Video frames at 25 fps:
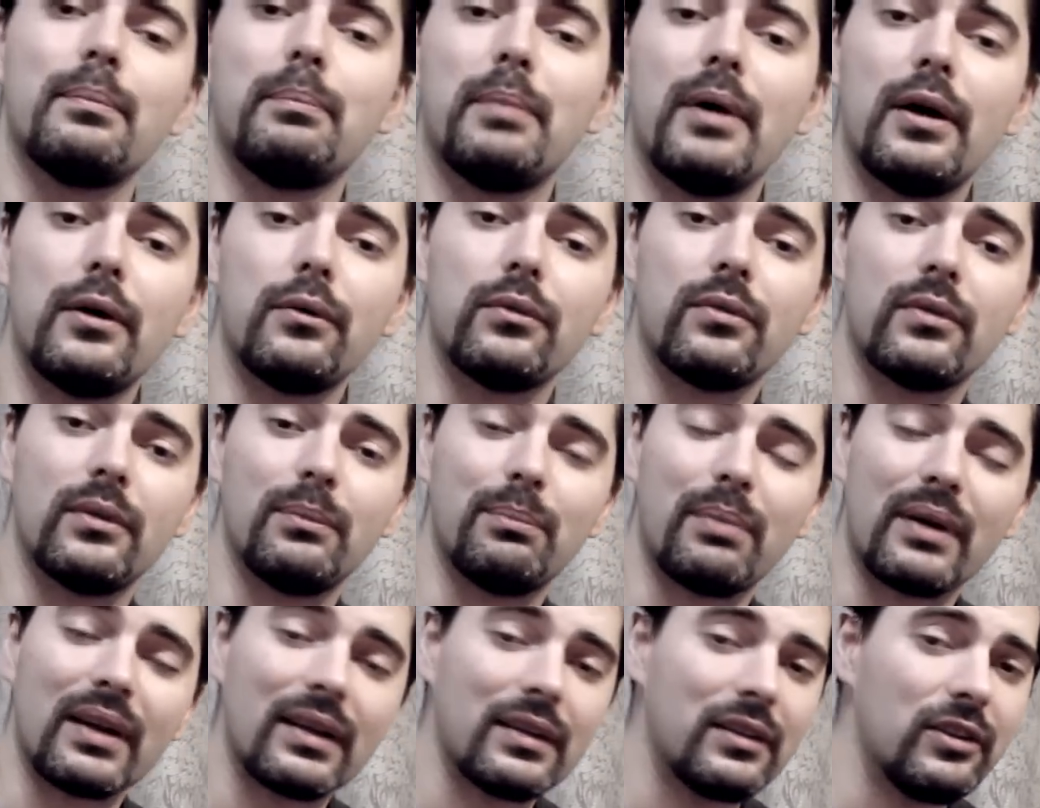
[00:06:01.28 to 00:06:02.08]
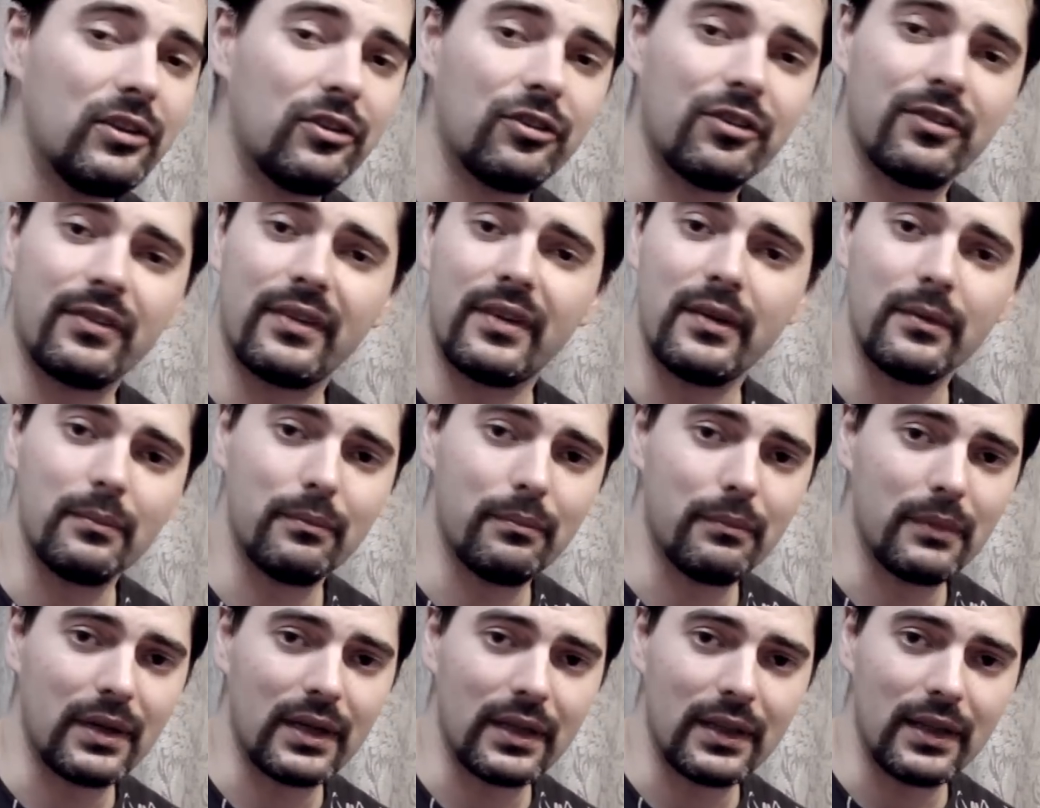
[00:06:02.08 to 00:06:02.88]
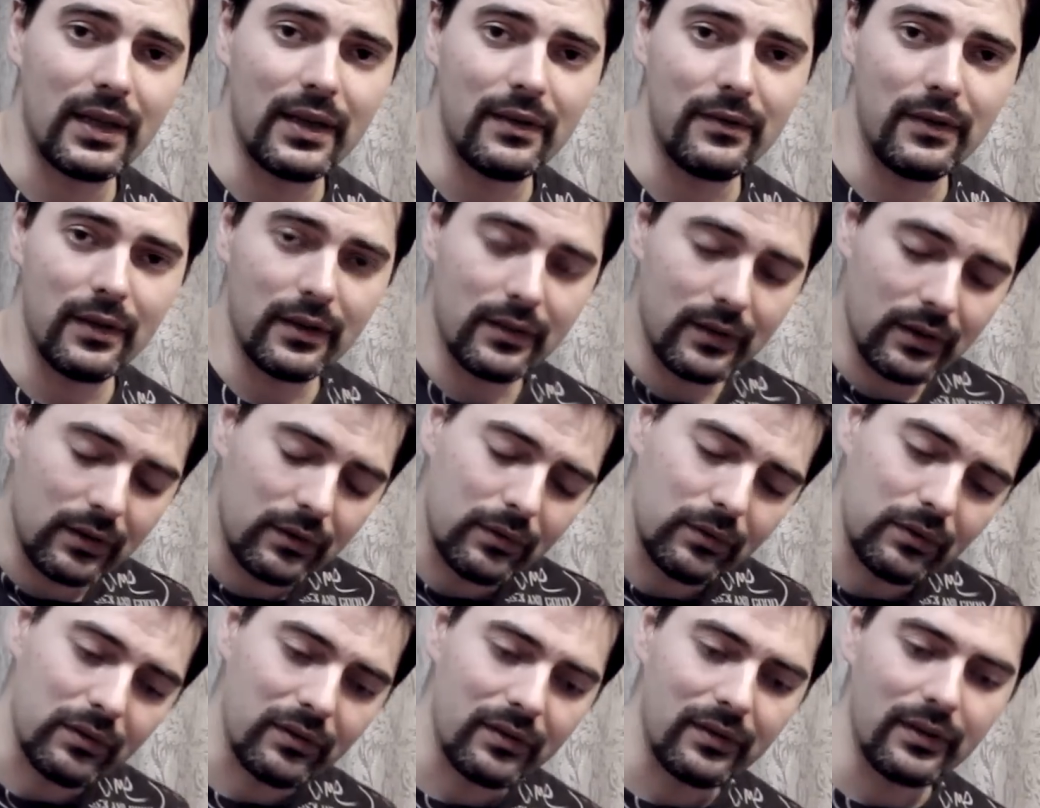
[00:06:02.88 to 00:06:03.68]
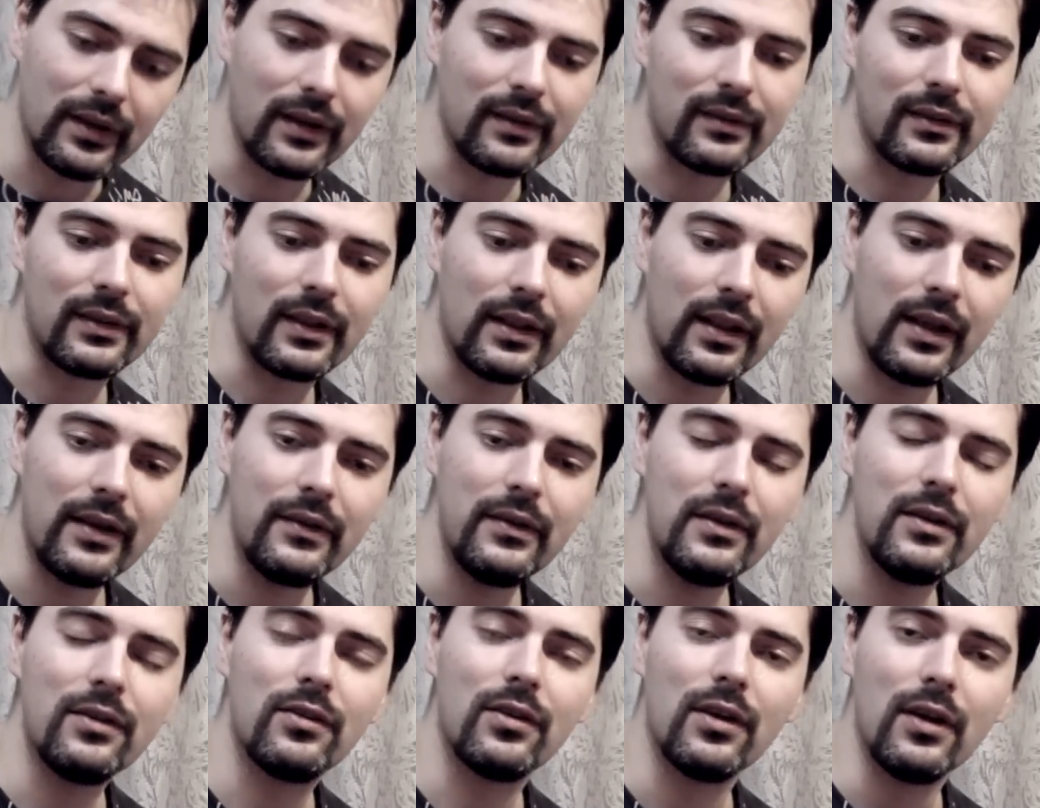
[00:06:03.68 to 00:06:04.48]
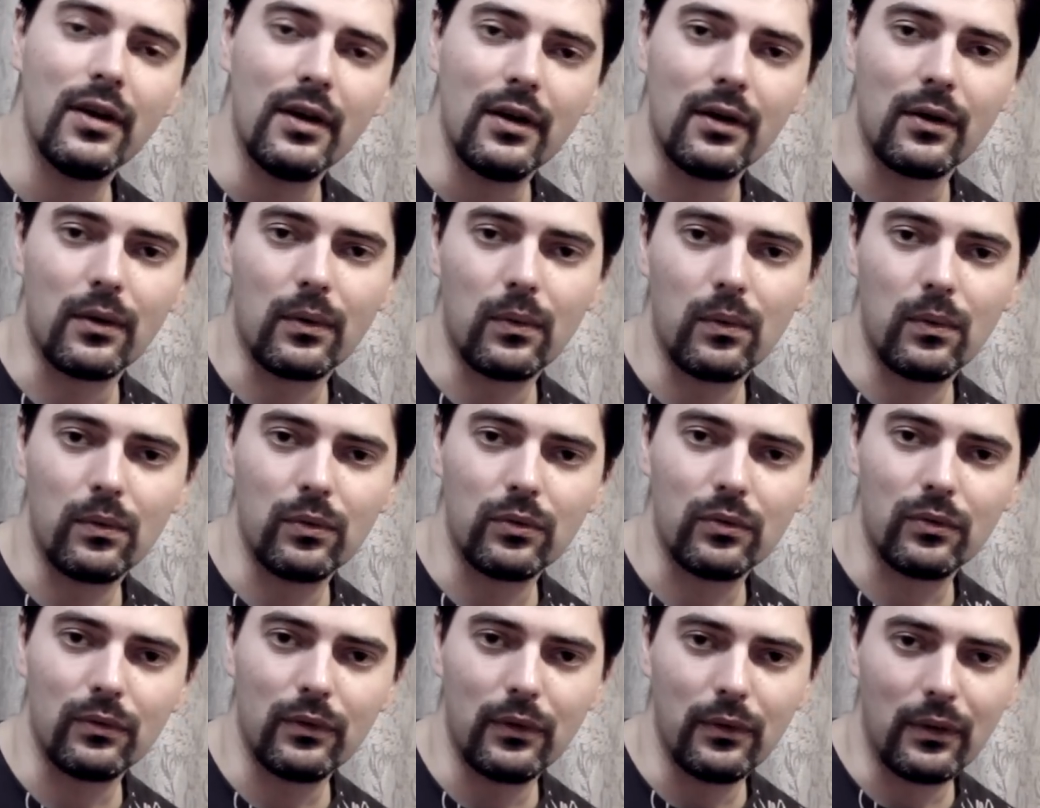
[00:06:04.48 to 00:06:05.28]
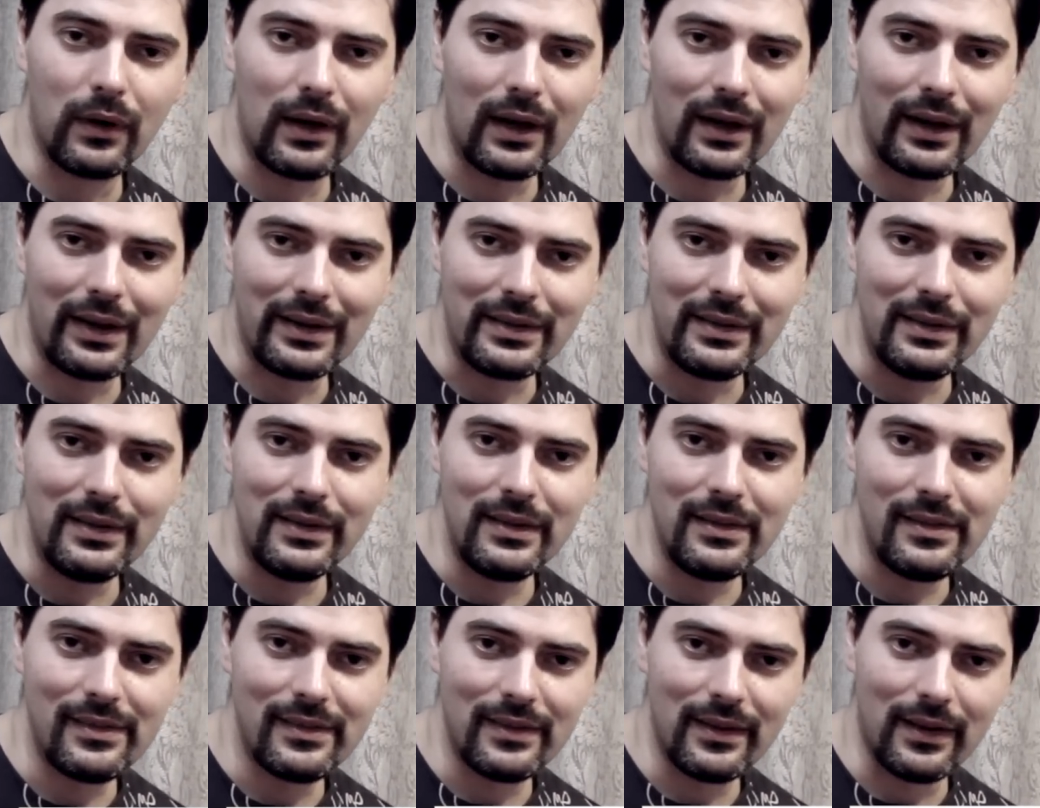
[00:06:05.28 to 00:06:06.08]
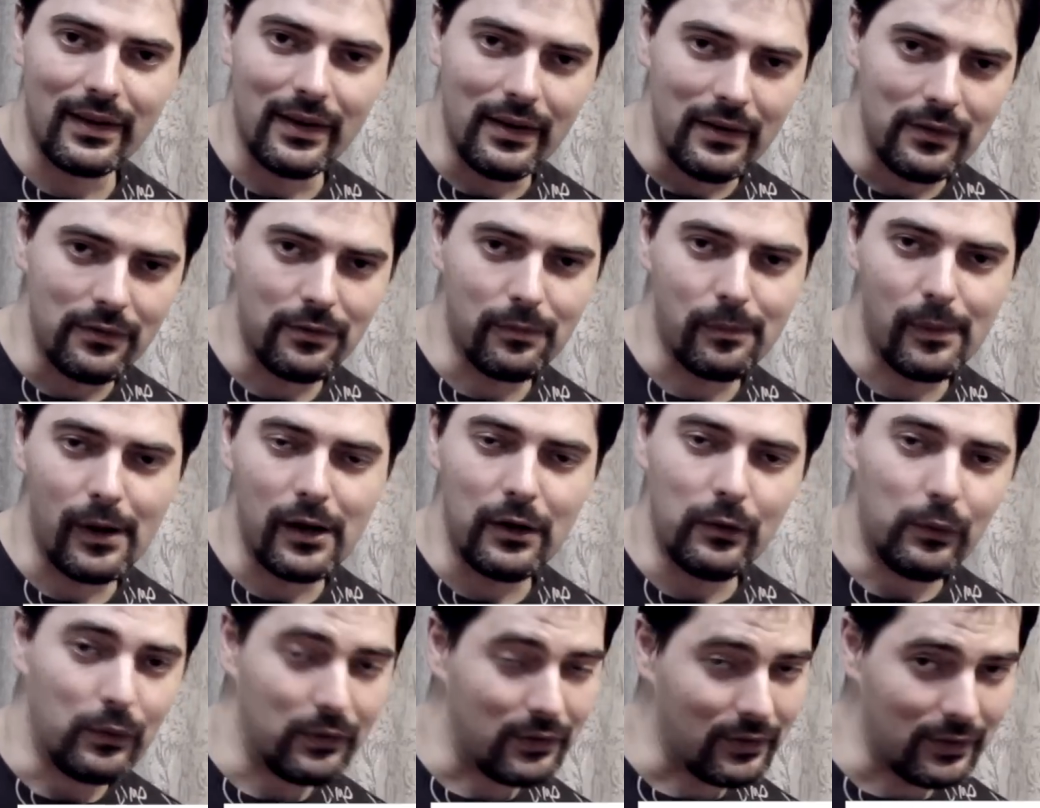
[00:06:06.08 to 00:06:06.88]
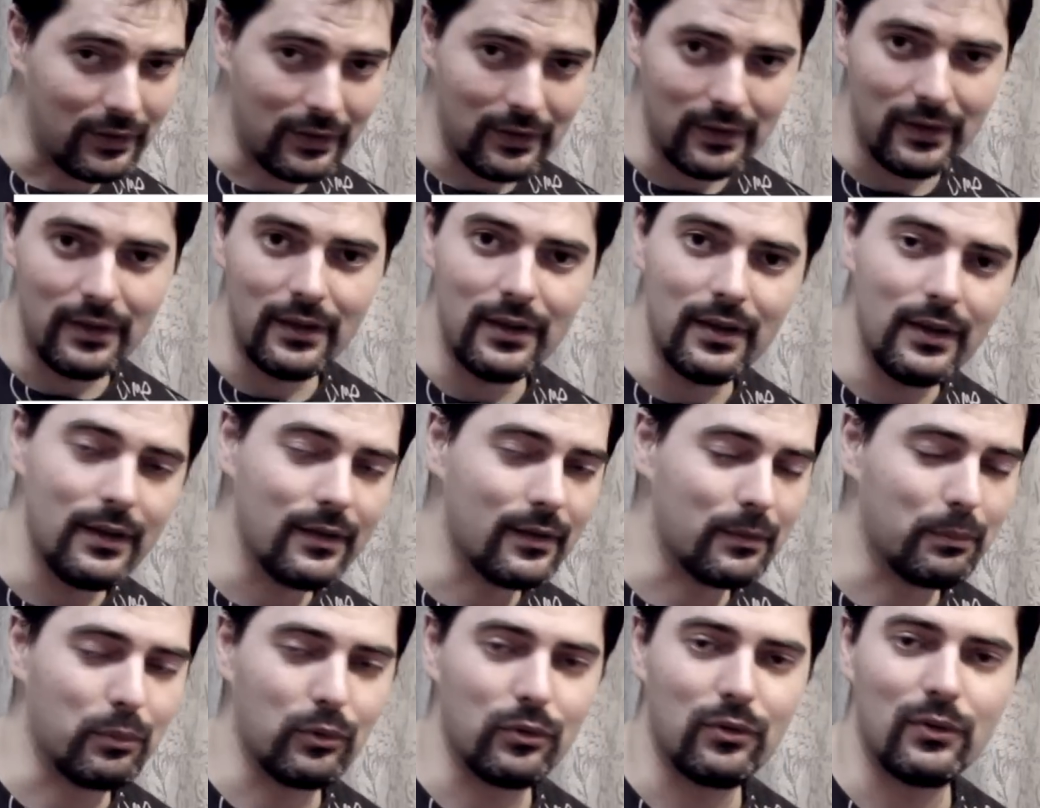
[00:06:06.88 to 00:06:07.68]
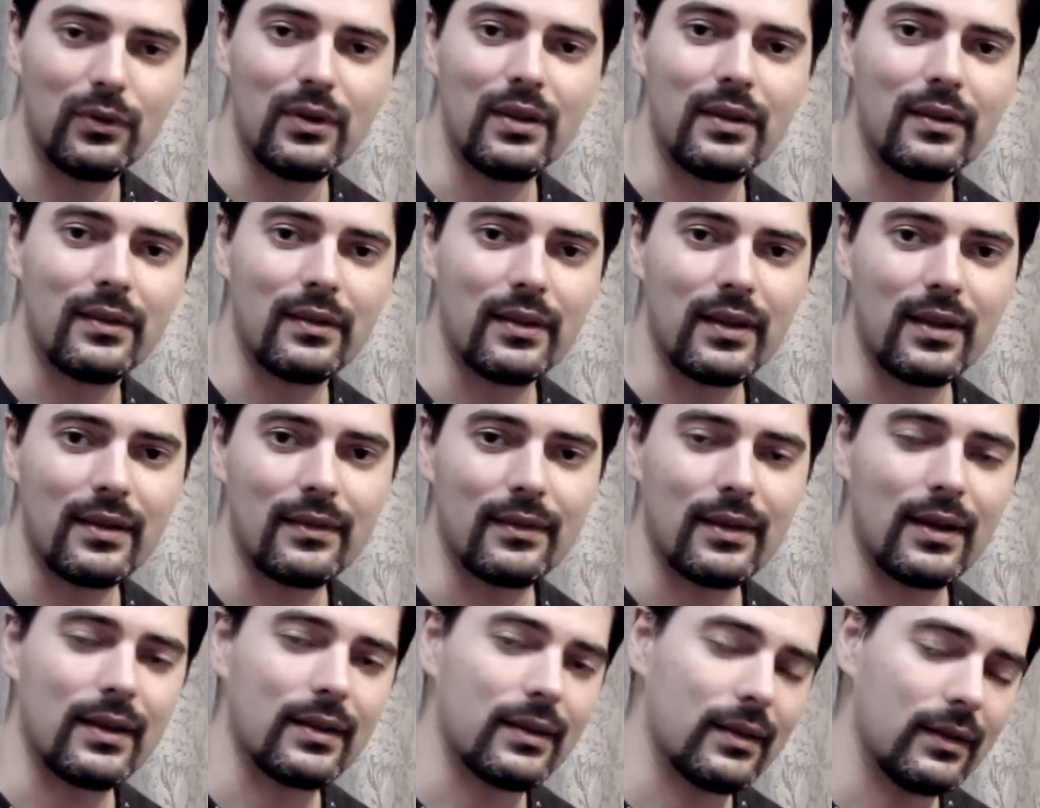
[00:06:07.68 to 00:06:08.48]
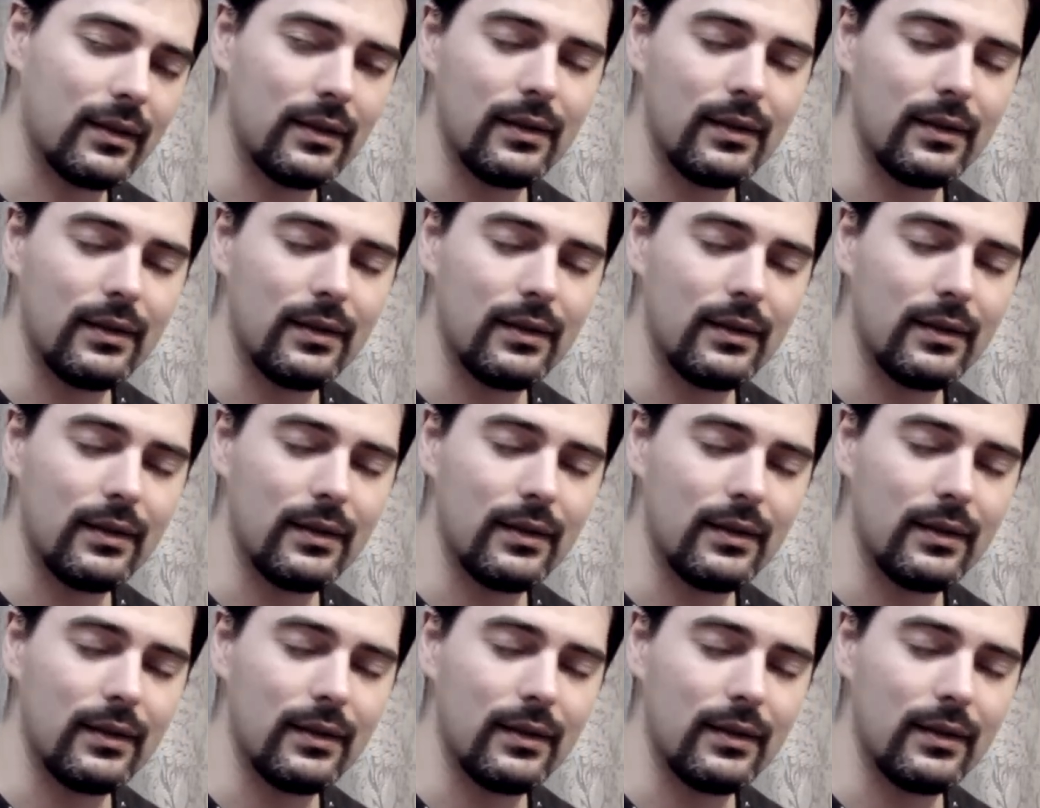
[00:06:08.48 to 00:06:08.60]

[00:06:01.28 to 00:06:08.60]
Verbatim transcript: паузы, практически мгновенно. То есть остановить руку свою как ниндзя в полете и запустить назад.